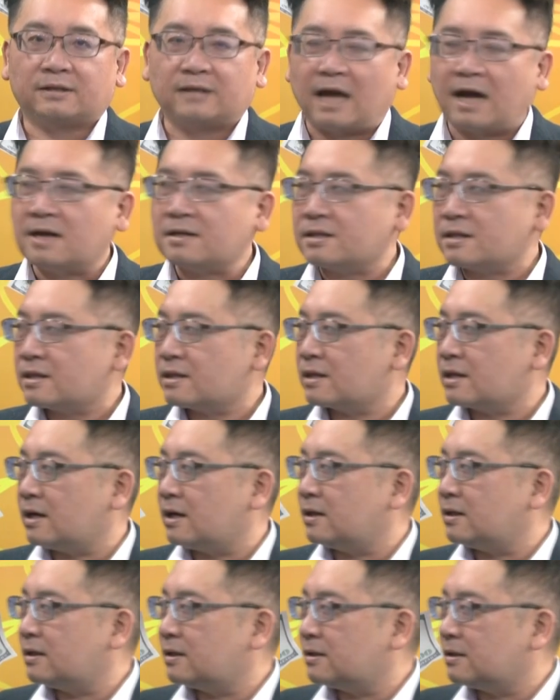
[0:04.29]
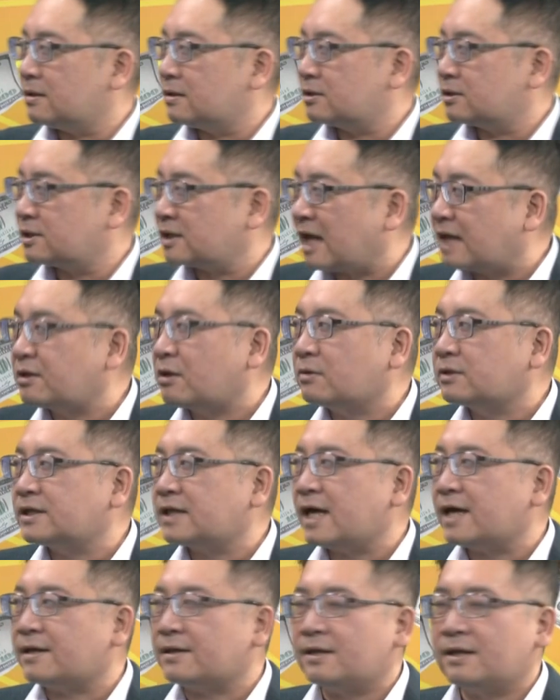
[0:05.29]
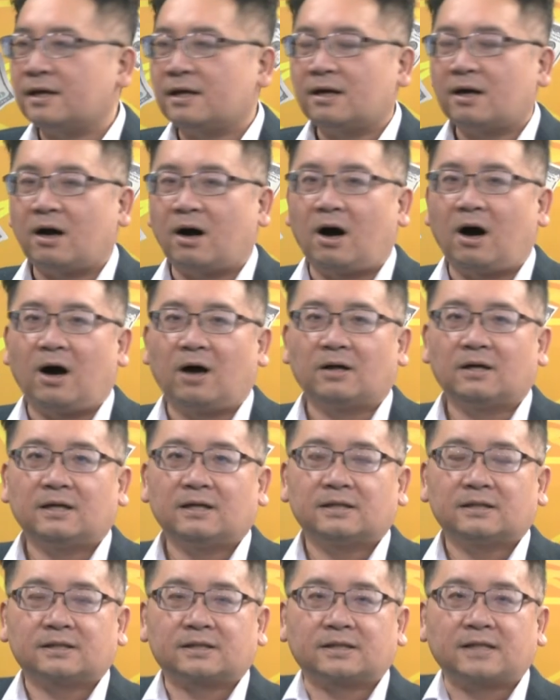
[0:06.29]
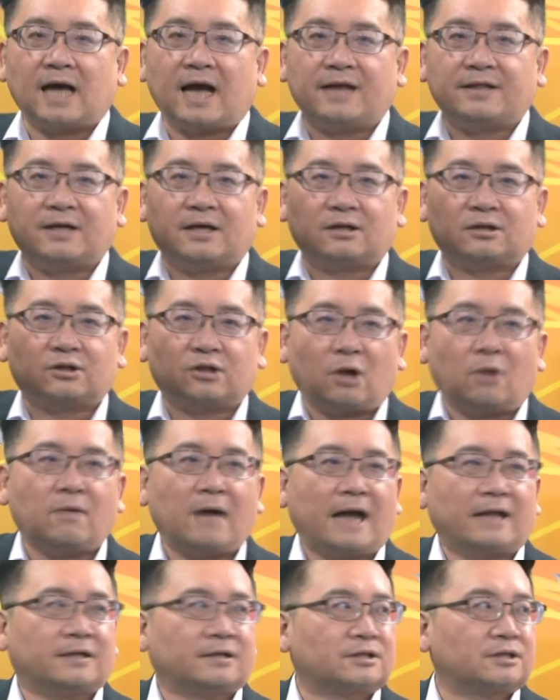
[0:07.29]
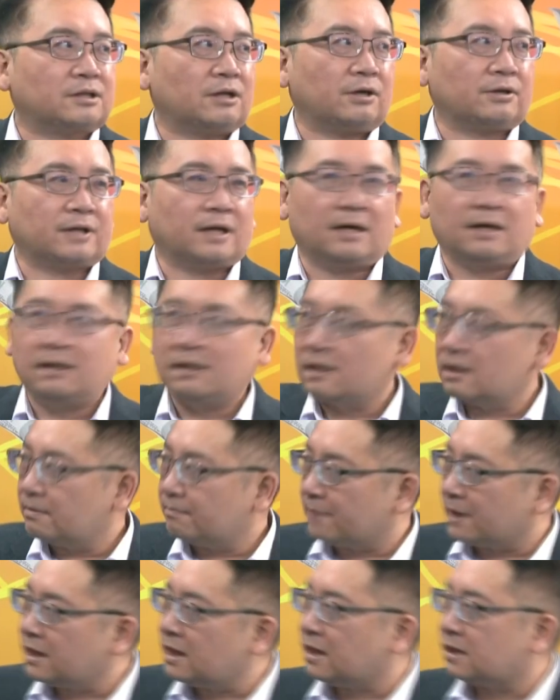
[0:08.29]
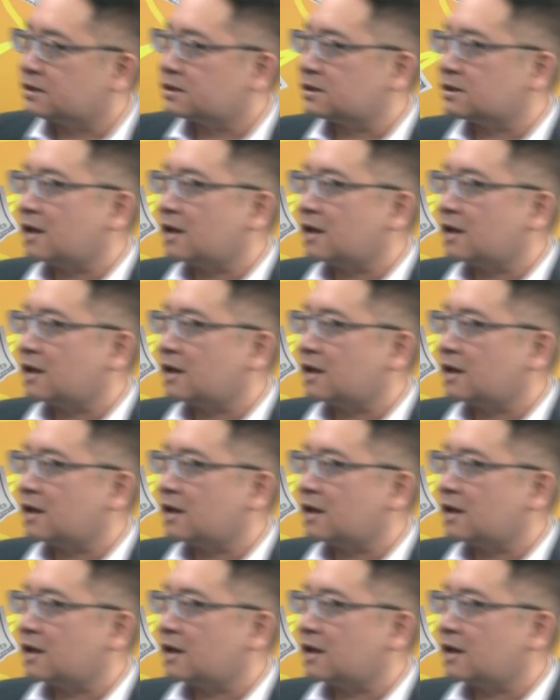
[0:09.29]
当山东舰哦在呢东海的时候呢，迷你